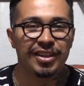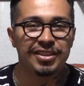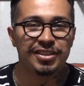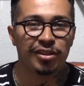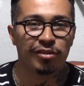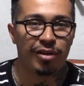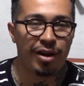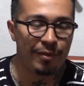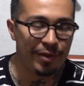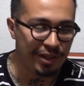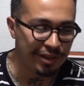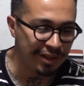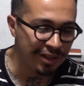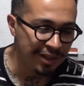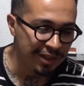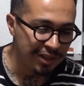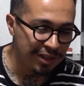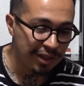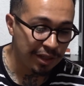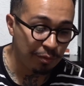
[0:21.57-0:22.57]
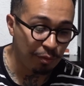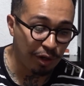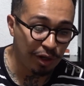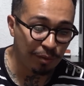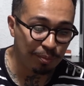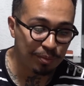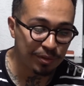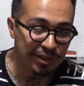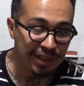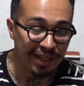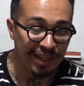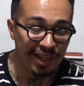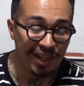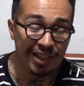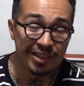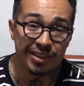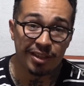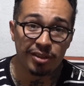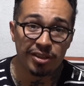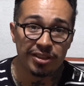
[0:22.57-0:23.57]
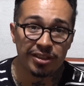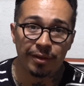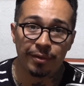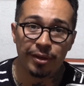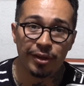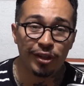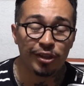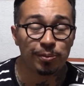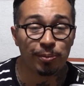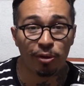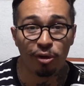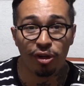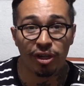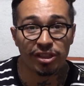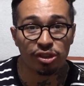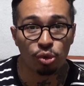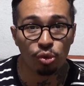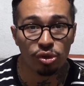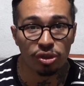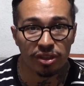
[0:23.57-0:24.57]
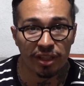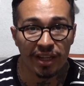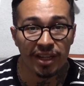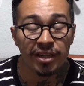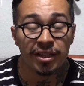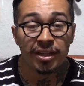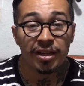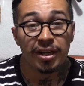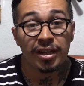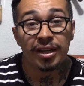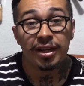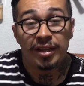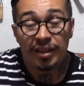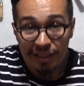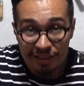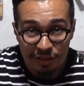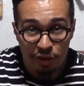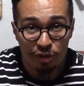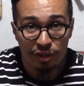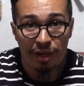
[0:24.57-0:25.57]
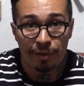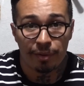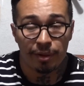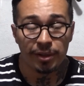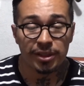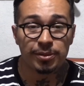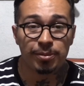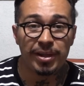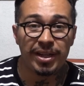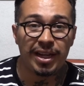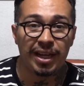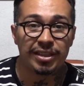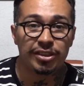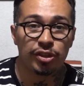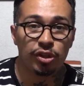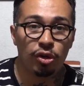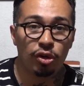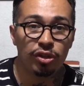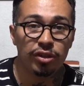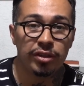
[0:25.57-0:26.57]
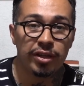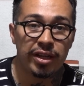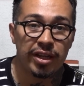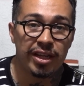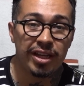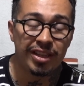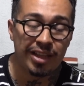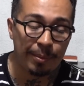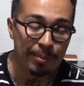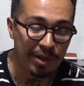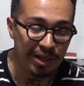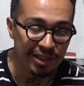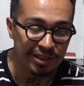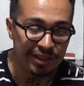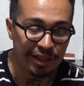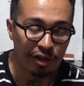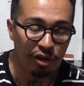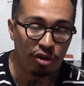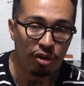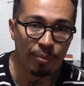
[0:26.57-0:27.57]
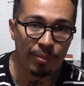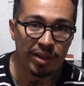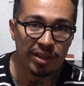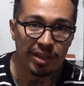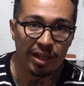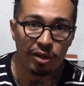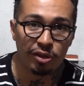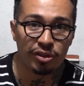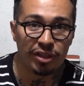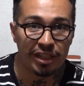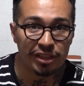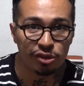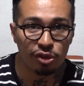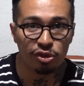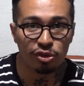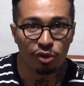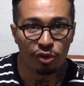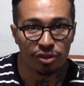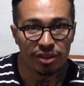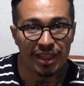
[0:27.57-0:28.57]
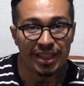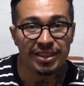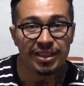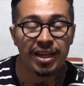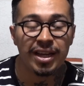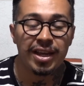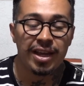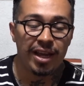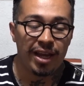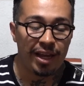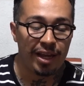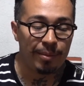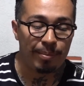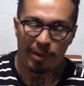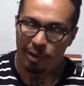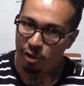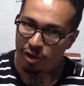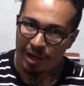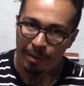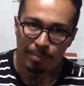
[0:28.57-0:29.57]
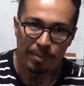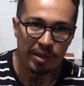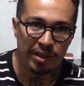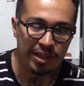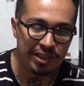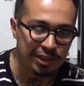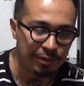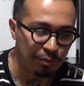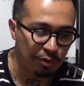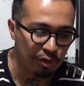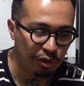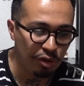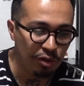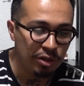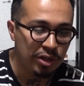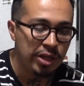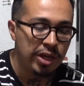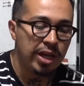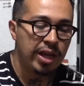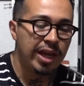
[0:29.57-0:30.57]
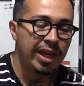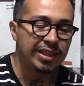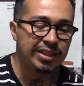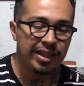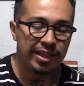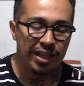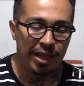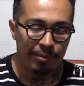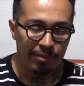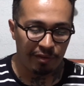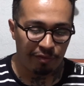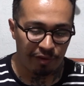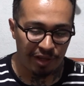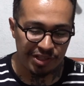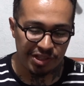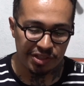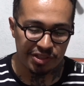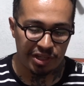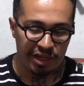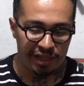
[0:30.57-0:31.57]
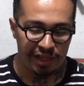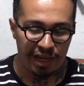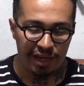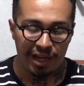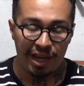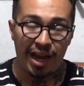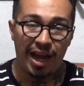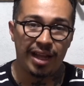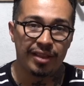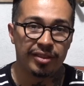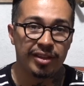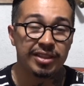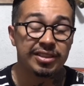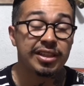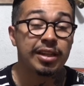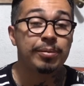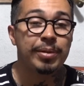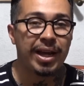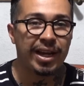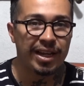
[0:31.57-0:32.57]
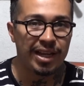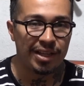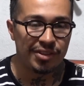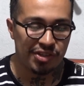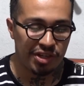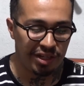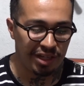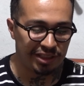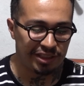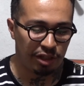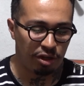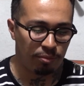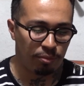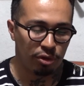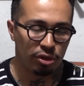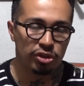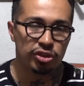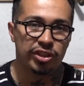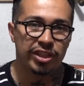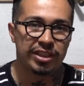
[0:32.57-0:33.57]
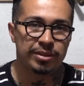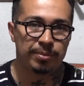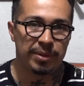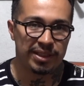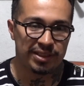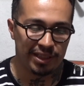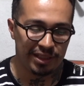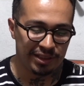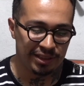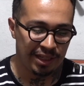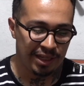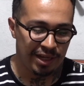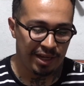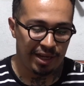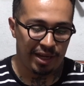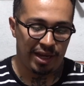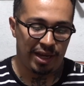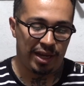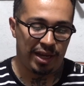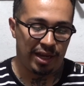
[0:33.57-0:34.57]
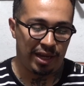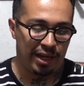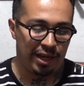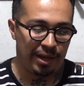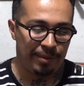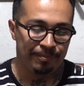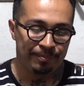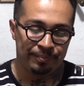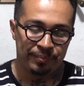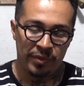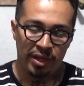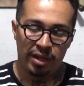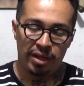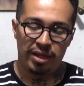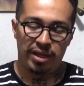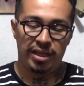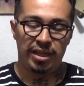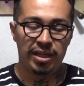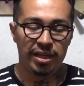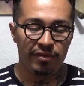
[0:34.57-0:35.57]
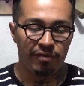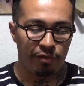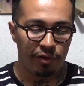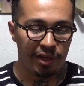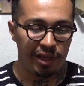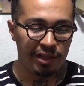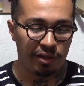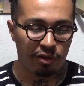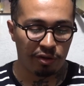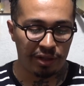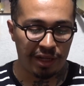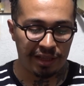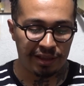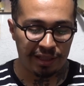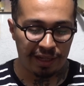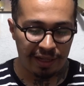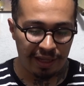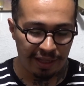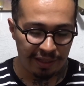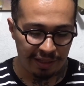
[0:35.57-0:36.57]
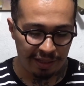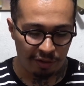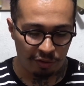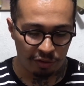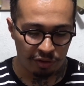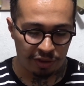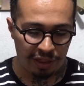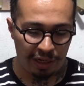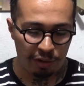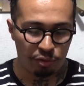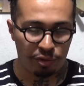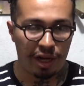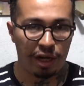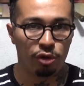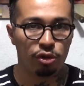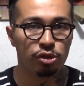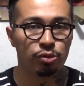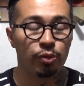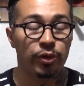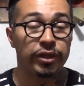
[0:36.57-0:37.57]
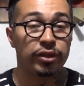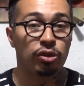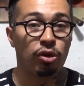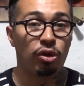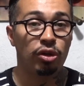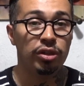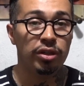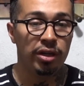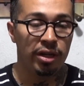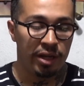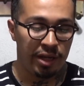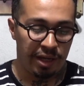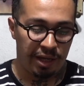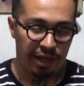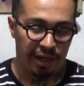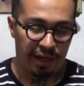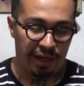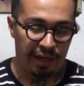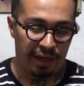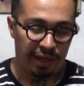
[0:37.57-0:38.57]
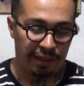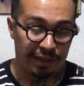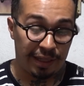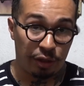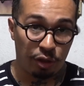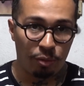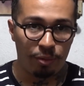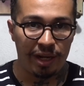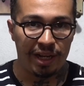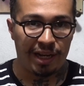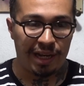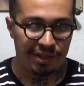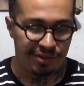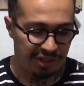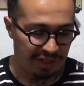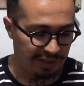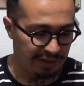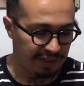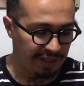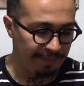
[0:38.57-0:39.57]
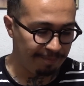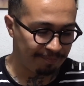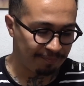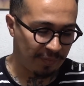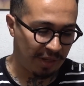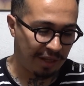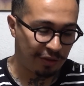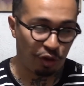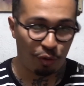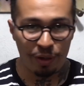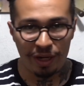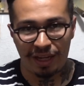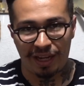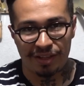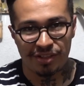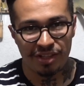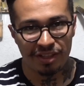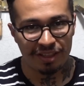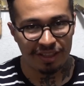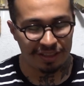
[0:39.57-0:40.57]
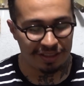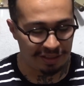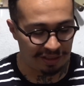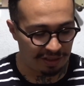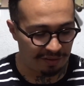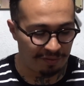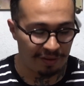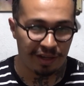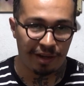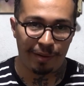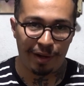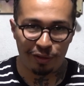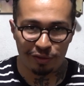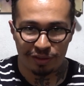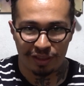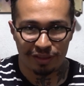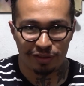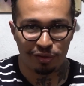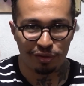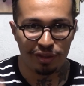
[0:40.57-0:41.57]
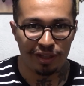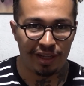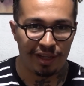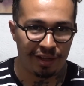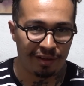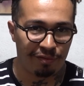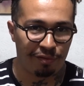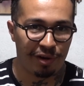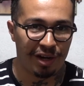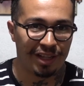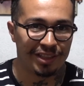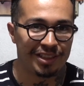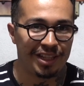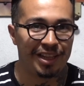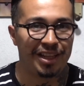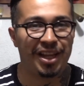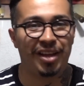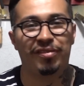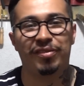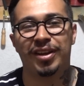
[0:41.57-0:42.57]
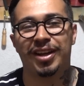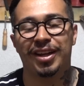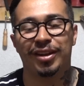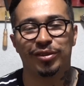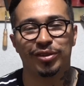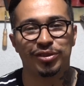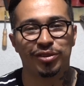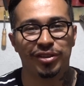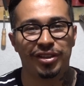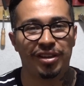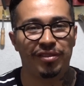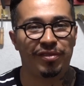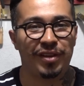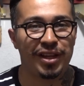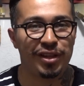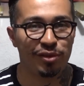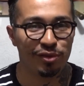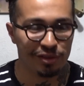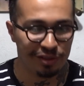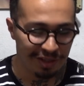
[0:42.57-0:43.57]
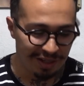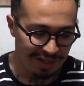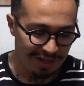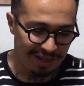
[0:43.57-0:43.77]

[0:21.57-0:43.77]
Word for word: de ese rabbit. Y bueno, pues aquí les dejo este video, espero les guste. Les doy una breve explicación y también les quiero comentar otras dos cosas, eh, pero rapidísimo, ¿no? Ese día me fui a chacharear antes del viaje a China hace como 2-3 meses eh, y fui con la tarea de encontrar una luz Vuitton eh, de doble cachete. Doble cachete significa para los que son de fuera del DF, que no son de feños.